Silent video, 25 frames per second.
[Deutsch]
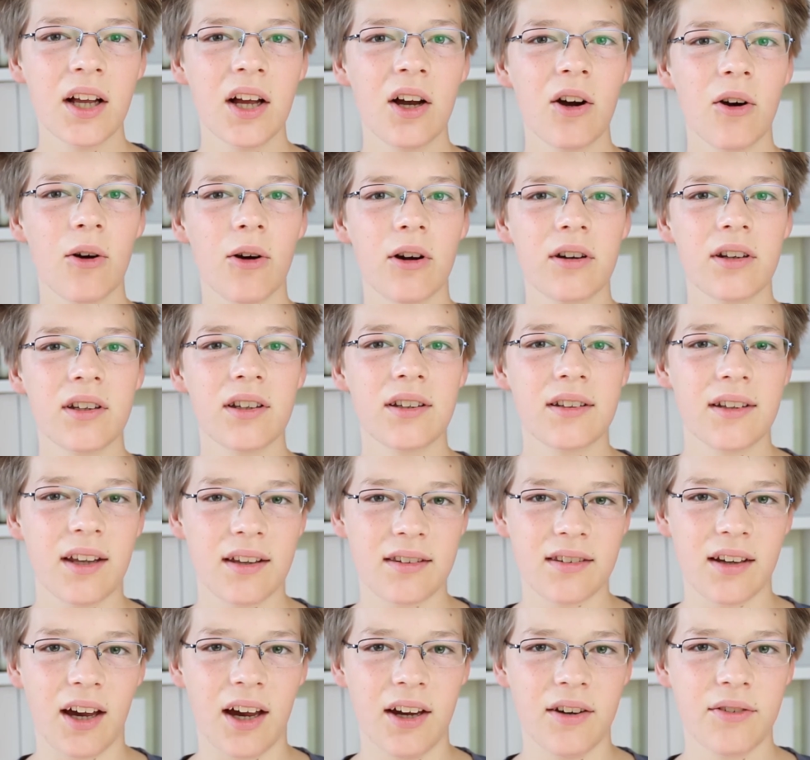und
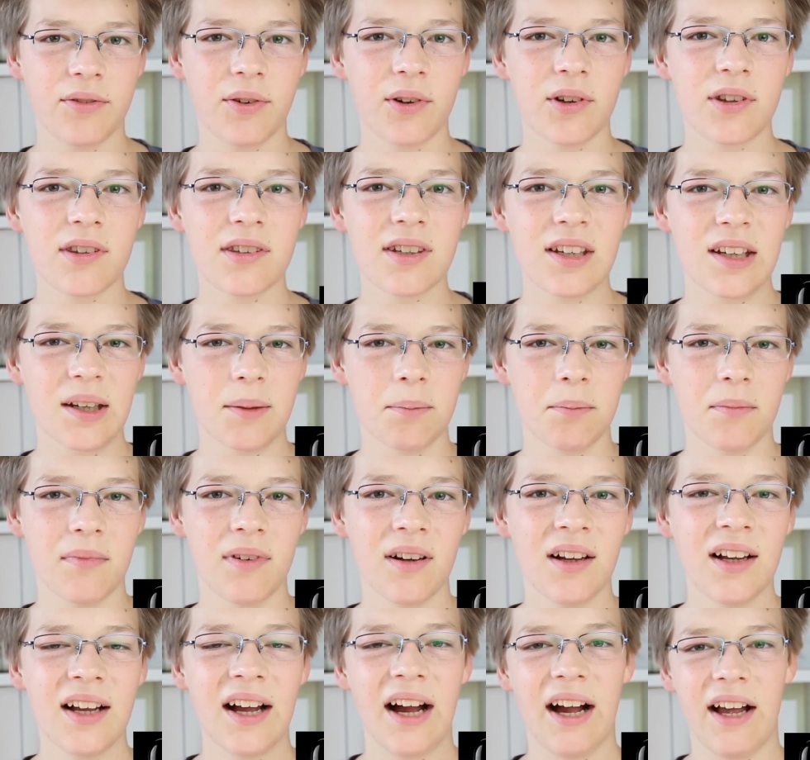das iPhone
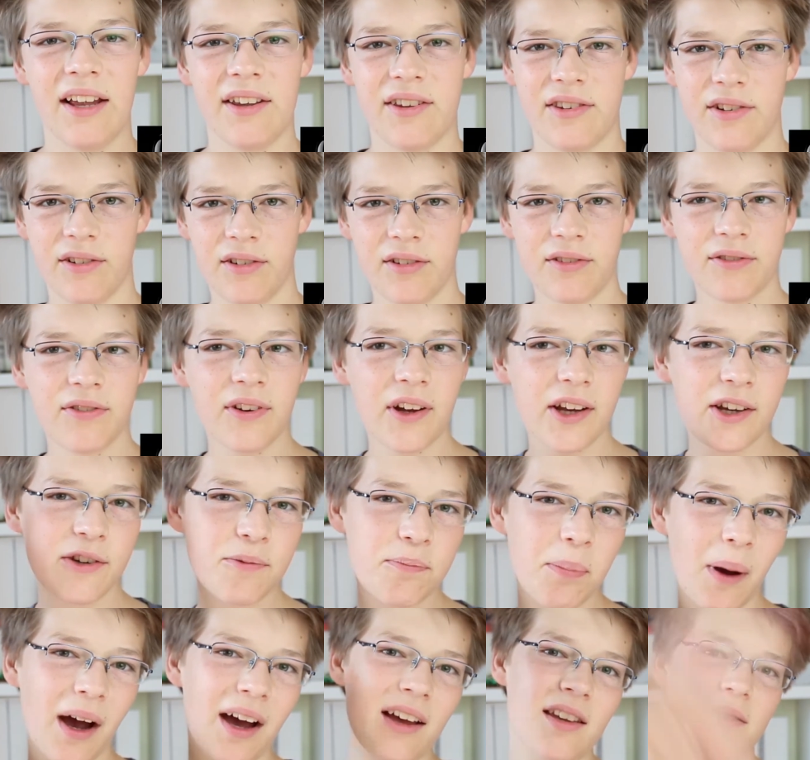7. Also viel
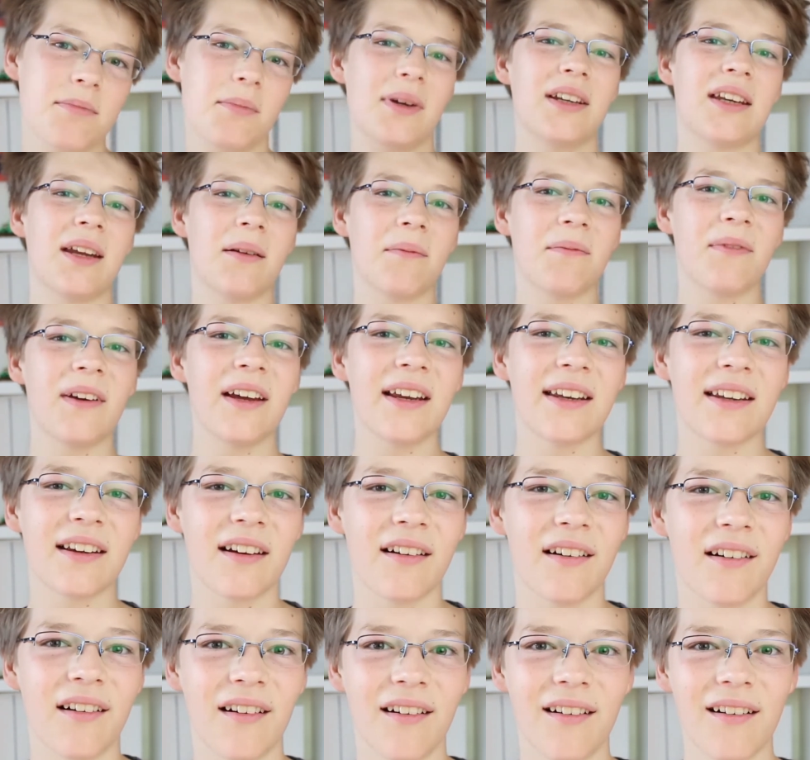Spaß mit dem
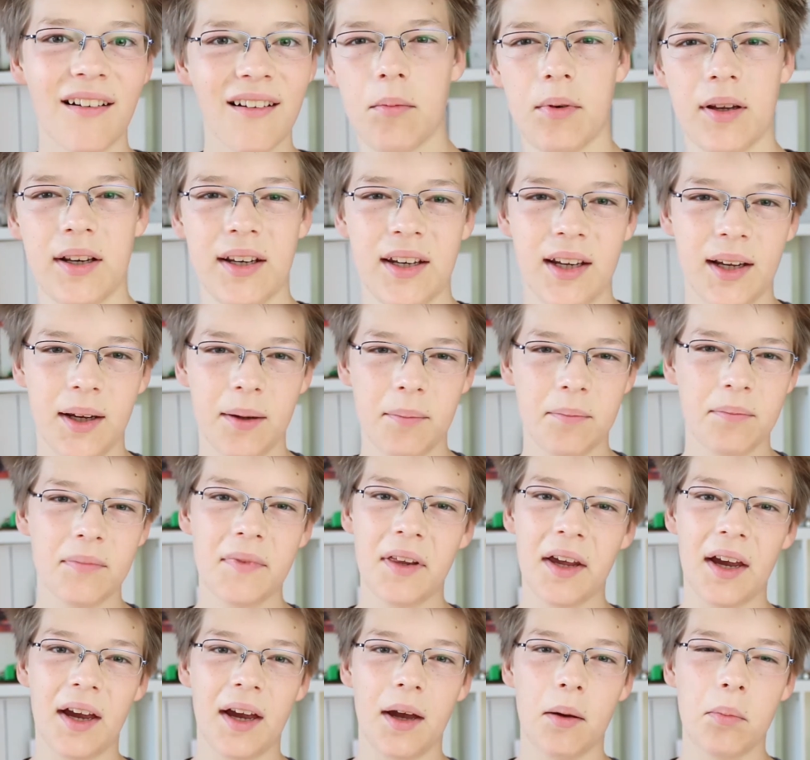Video! Aber neben
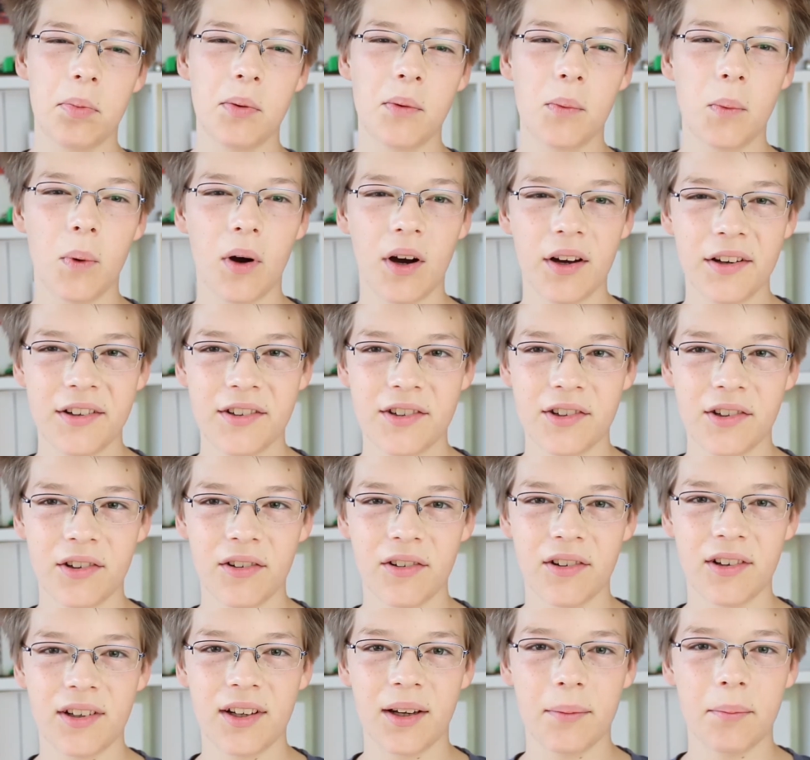der Apple Watch
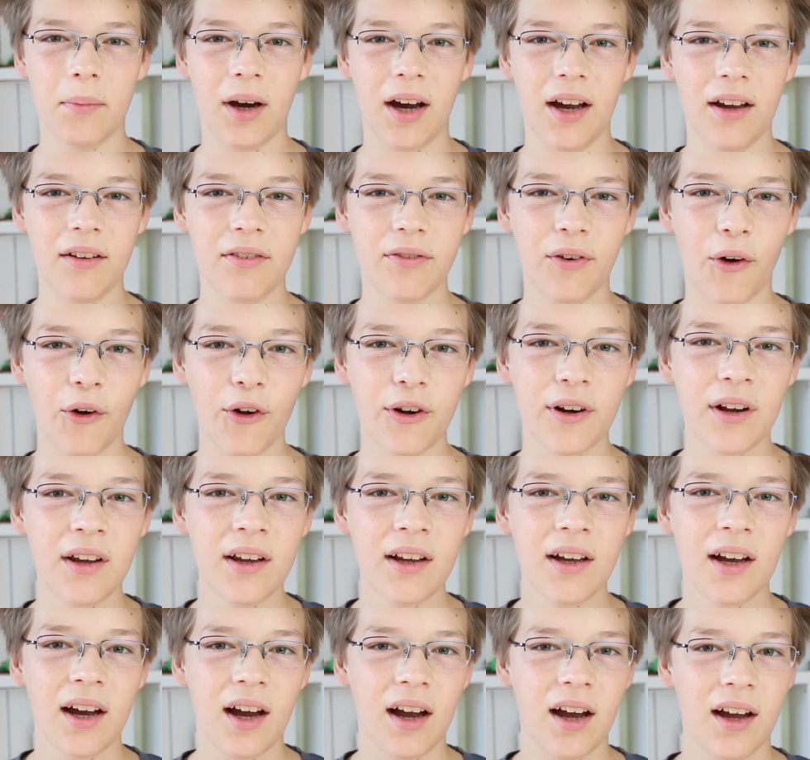und dem iPhone
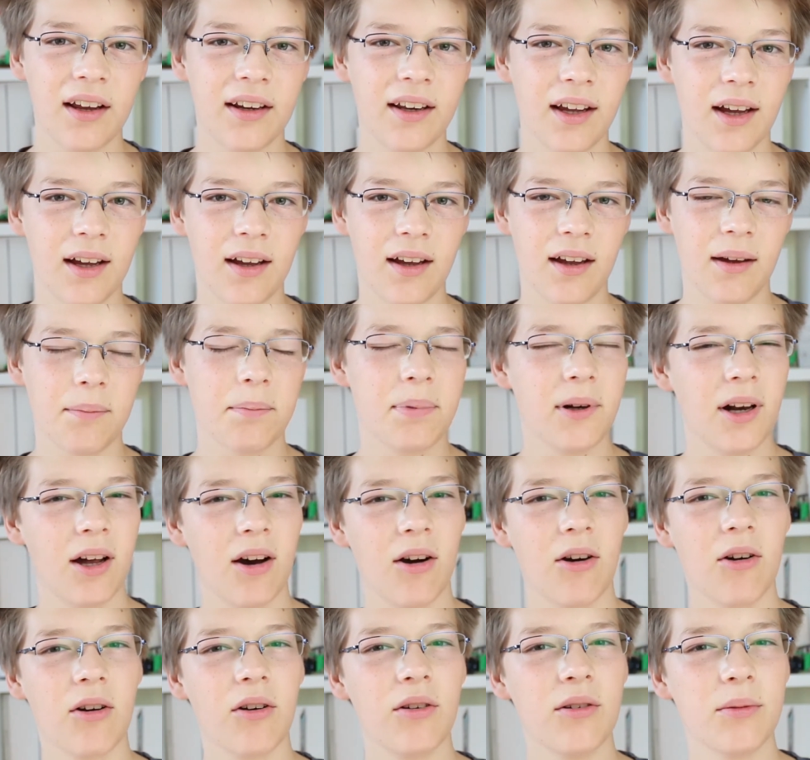hat Apple
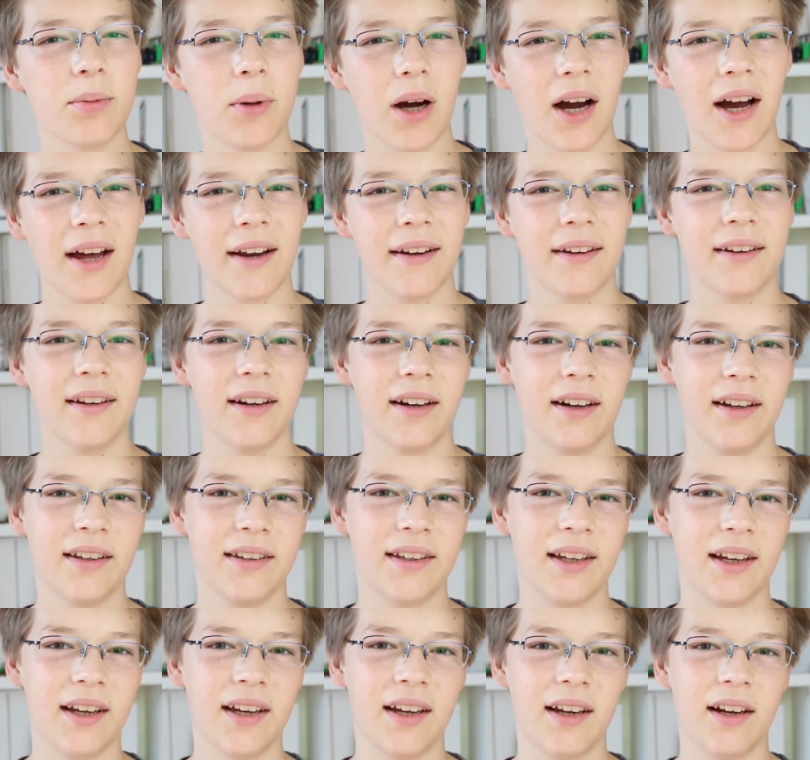auch über andere
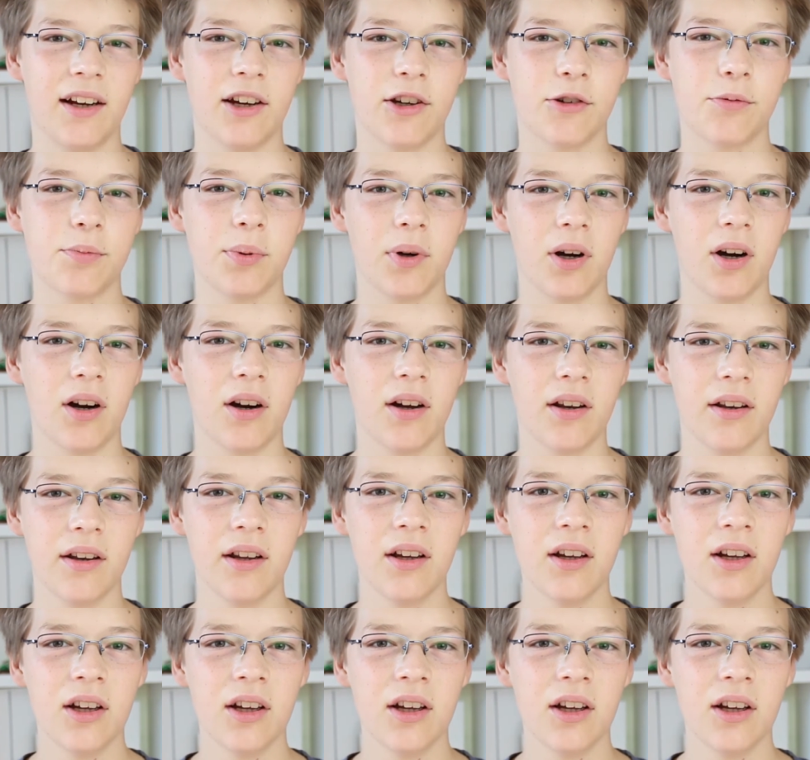Dinge gesprochen.